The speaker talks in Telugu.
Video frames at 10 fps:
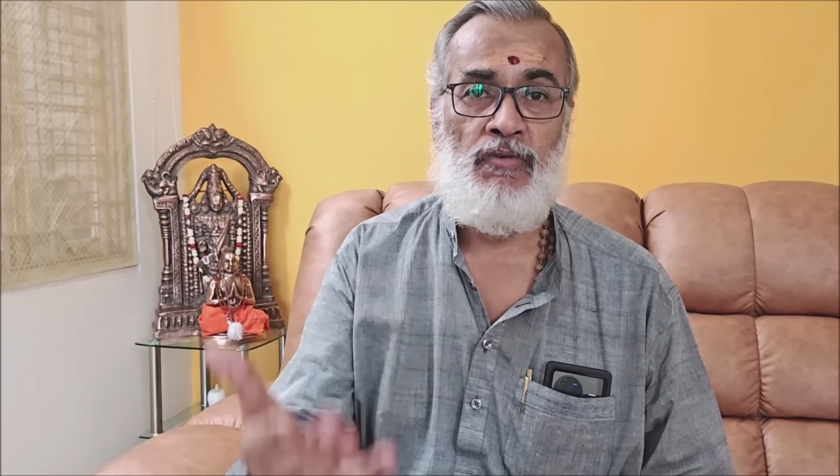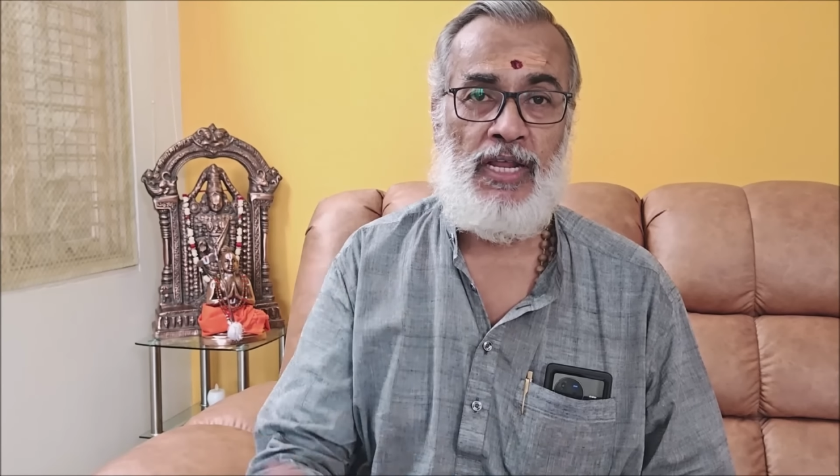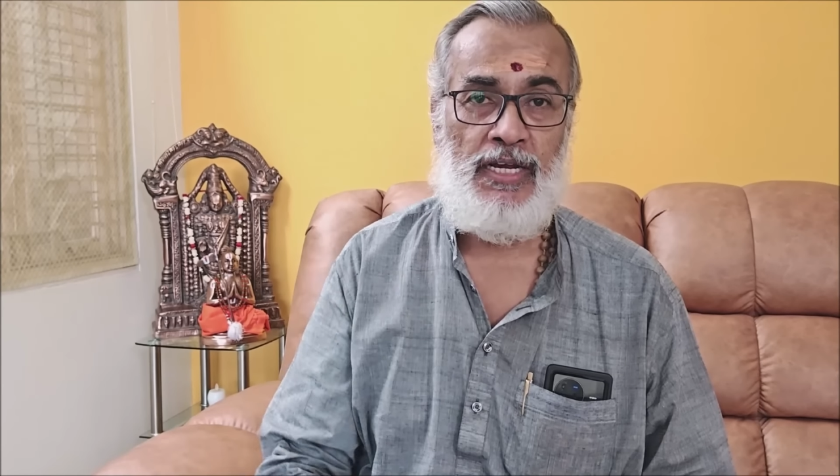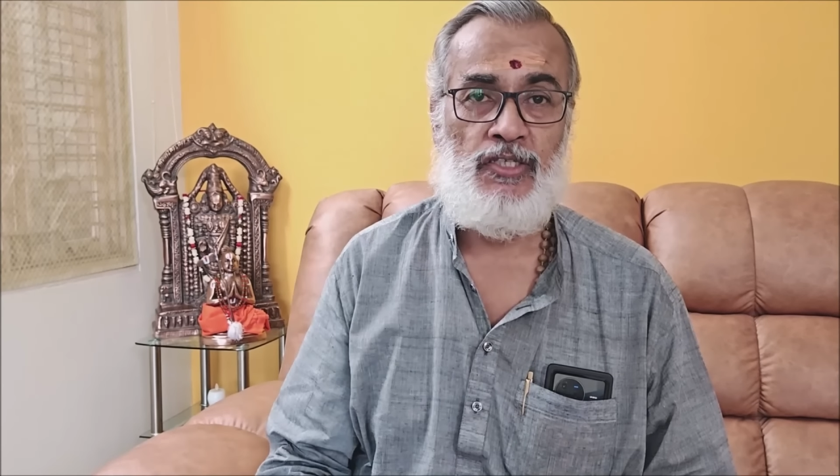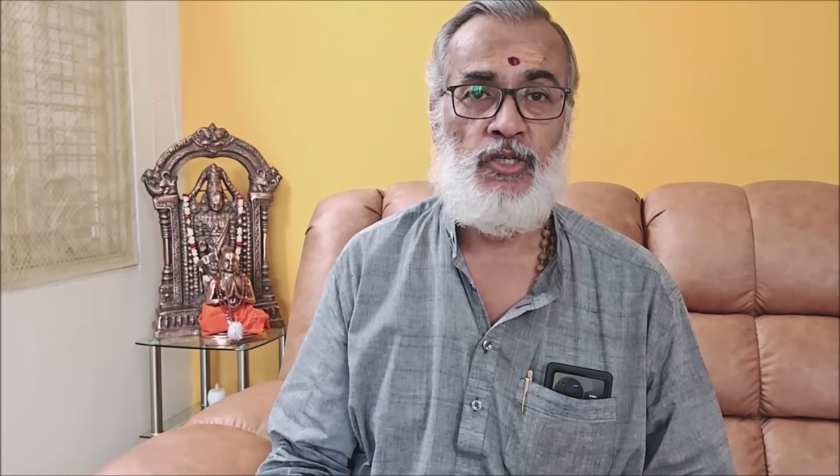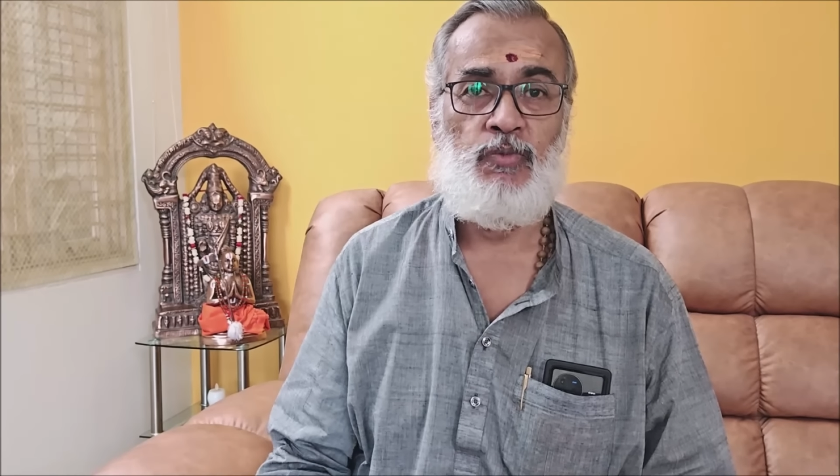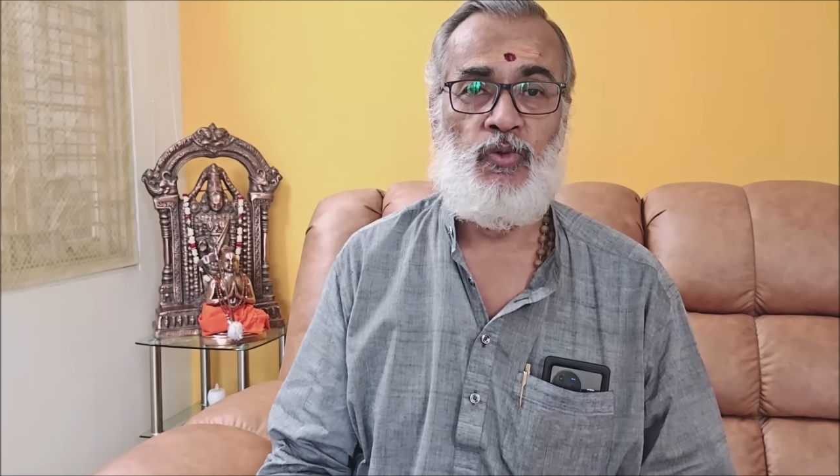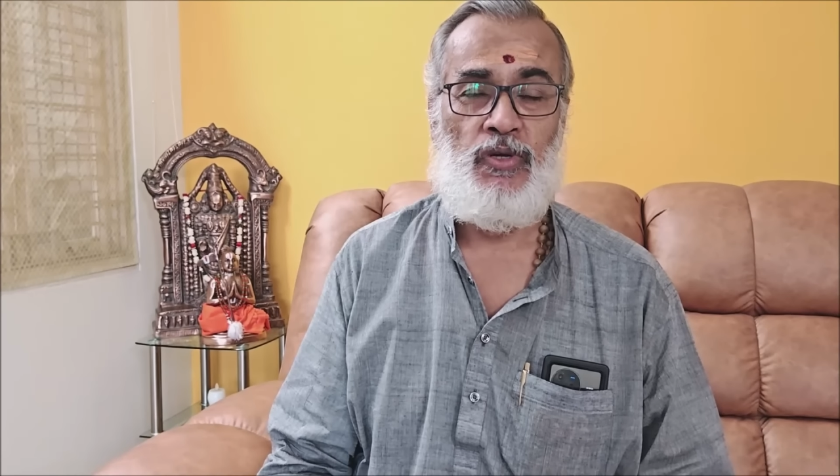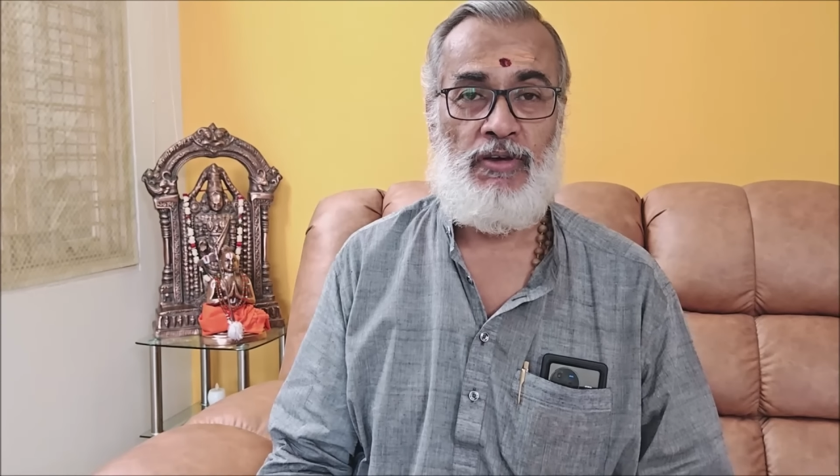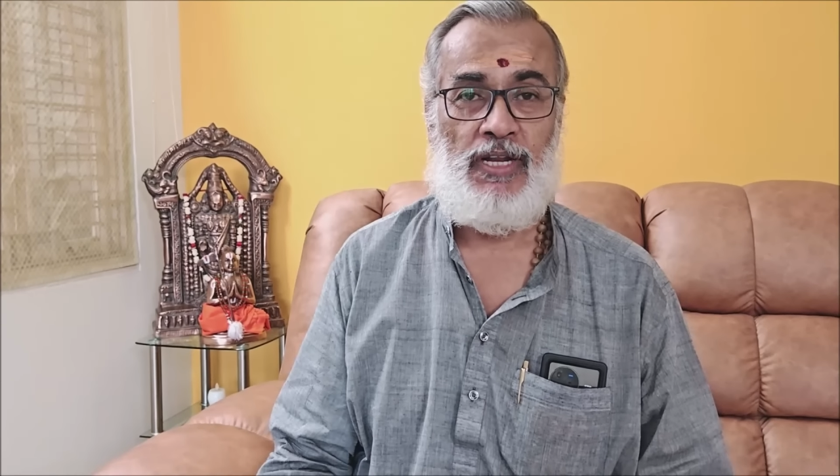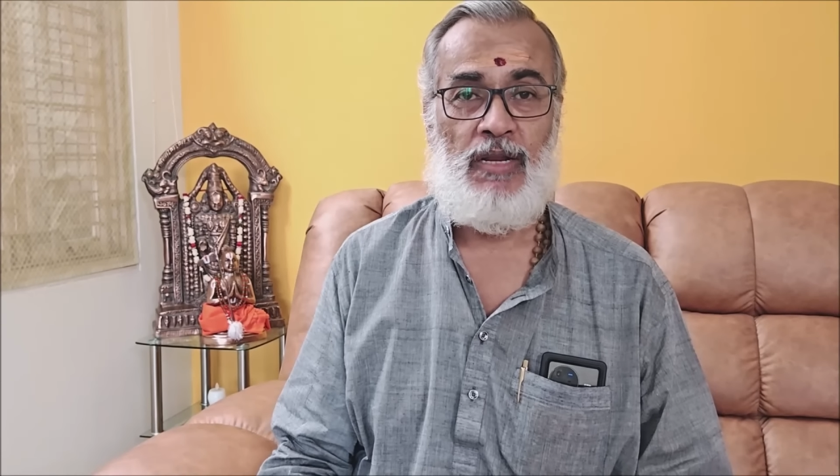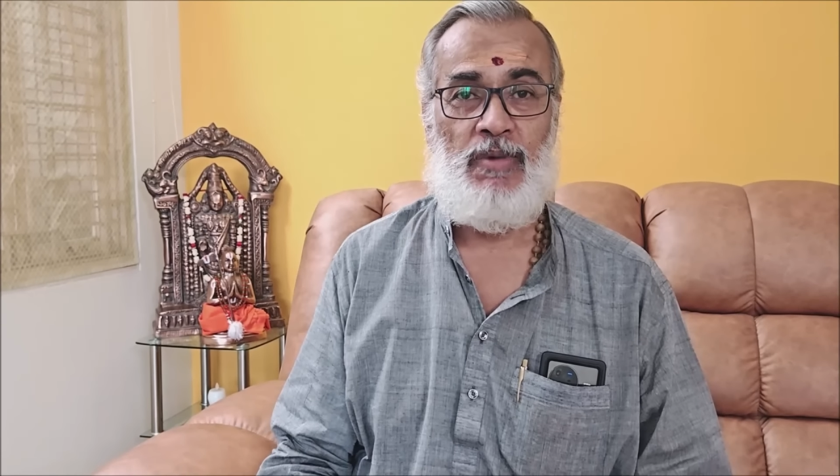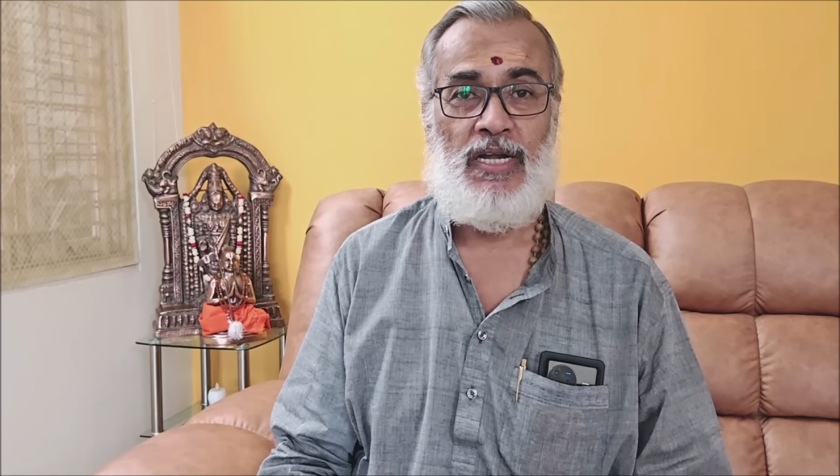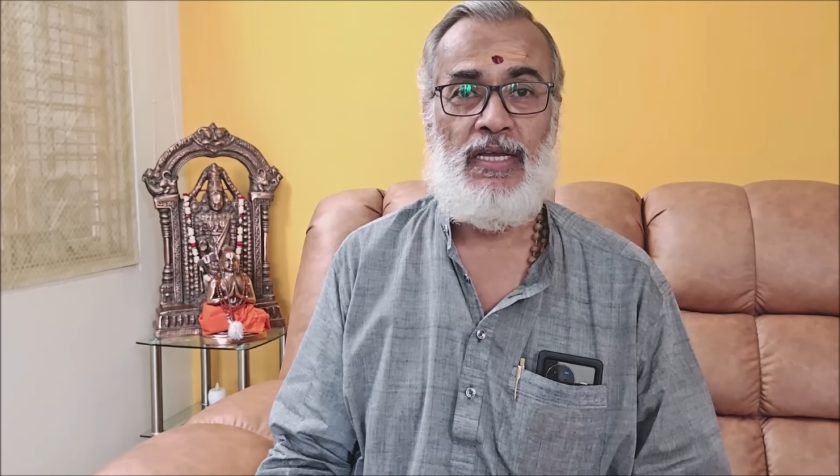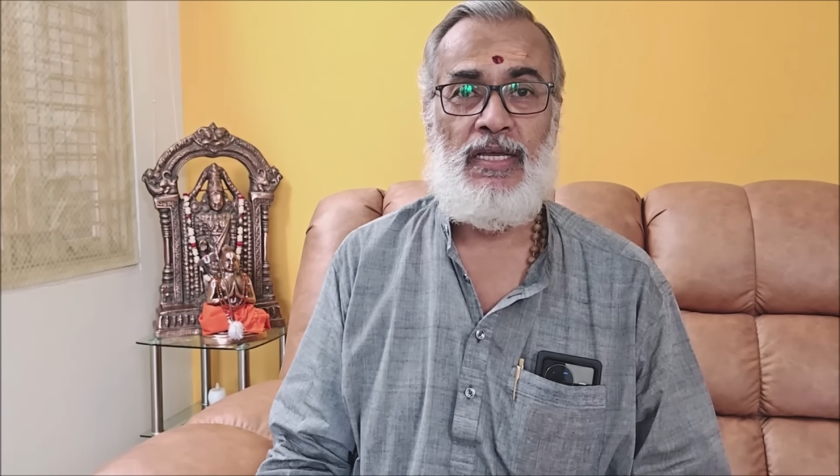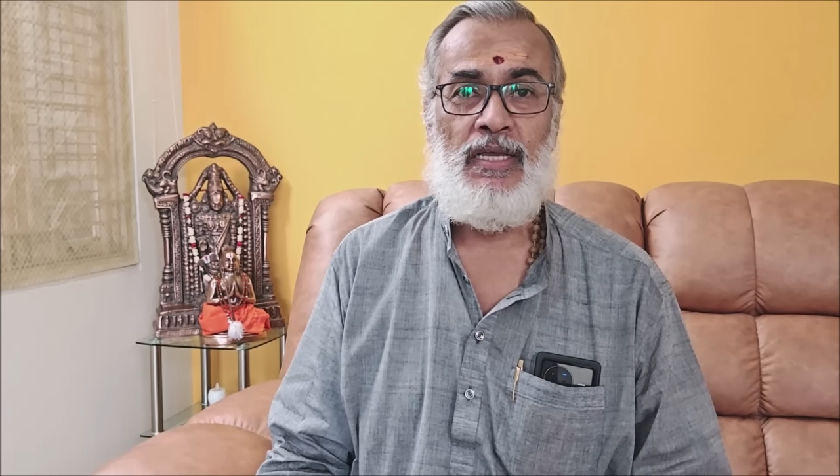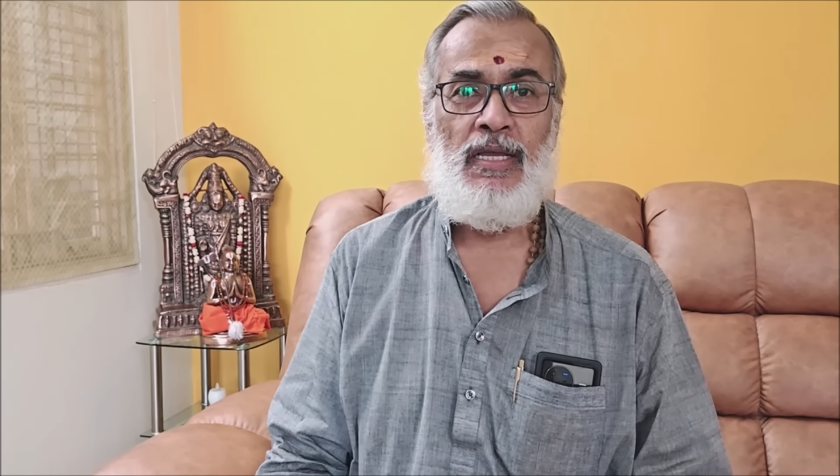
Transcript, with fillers: వివరాలన్నీ చెప్తుండేవారు అనమాట